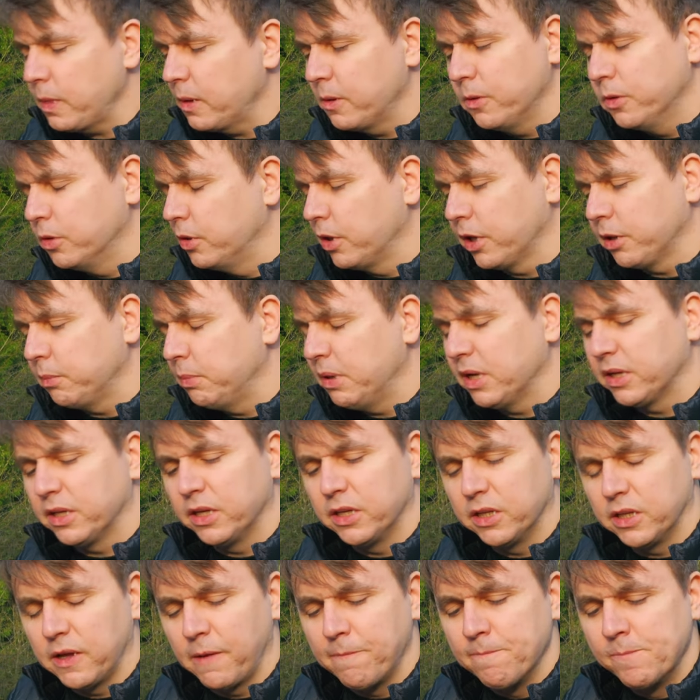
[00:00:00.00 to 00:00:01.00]
Ой, ребята,
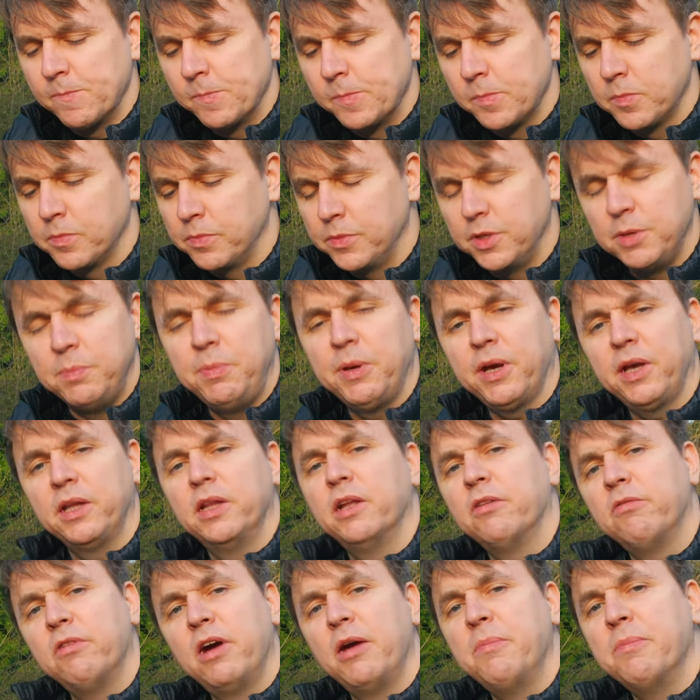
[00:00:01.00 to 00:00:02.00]
это
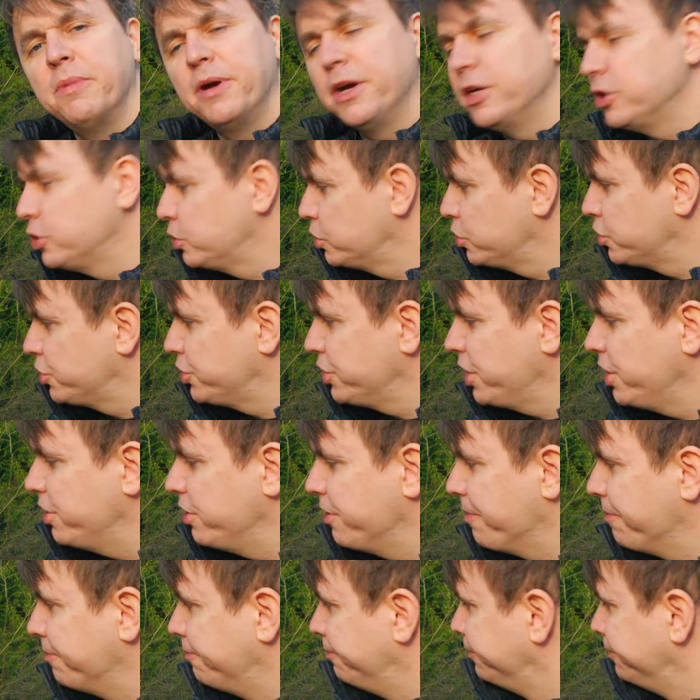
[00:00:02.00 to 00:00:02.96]
непередаваемое ощущение.